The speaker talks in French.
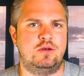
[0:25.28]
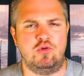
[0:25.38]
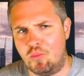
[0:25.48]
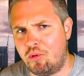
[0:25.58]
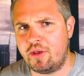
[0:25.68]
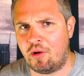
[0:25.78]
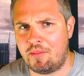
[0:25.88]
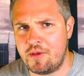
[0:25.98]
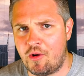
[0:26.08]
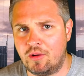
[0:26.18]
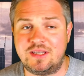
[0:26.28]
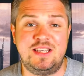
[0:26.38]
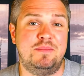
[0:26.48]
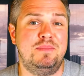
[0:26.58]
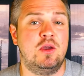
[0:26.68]
le bruit ambiant
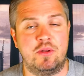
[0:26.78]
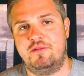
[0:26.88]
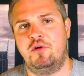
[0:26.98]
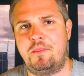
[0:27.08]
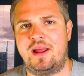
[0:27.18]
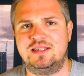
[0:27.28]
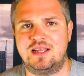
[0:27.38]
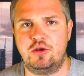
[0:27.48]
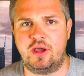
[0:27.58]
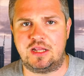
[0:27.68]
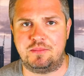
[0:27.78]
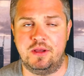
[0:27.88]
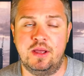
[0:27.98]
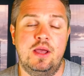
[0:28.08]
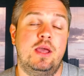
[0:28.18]
qui est mis en avant par les algorithmes,
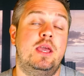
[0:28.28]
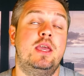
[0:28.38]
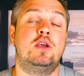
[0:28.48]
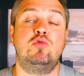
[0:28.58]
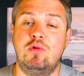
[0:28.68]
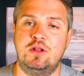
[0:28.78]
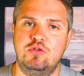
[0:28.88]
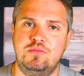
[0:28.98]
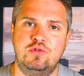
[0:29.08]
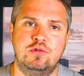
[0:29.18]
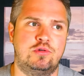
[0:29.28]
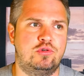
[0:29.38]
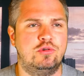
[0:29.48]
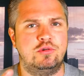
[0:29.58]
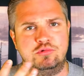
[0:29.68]
et quoi de mieux
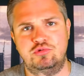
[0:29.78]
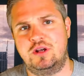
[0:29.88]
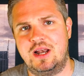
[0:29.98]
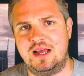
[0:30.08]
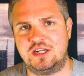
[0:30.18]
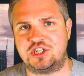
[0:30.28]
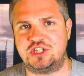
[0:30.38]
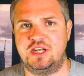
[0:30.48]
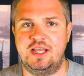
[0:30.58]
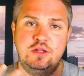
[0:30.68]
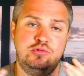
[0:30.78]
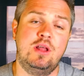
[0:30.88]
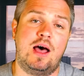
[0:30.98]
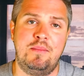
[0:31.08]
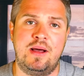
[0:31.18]
que du clash et du
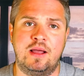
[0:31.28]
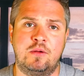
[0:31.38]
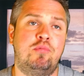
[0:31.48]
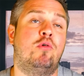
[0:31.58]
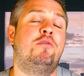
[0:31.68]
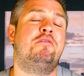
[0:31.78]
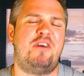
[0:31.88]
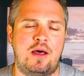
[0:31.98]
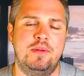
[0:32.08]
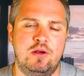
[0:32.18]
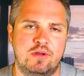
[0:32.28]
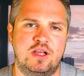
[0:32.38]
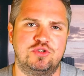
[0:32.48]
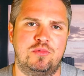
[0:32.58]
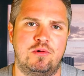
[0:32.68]
drama pour farmer
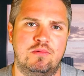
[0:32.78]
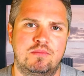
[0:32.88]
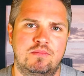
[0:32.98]
l'engagement